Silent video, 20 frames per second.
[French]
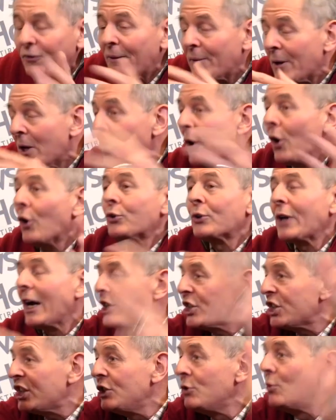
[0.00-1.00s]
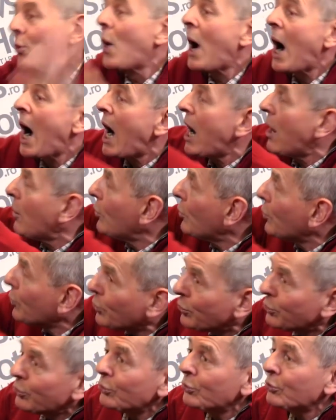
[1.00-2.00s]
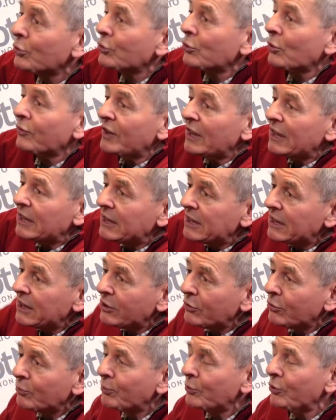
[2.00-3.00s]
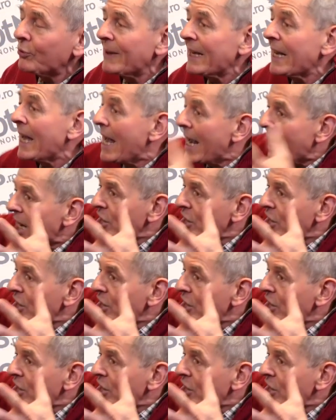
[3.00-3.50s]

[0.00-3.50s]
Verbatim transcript: enfin, en tout cas chinois, euh, soviétiques, cubains,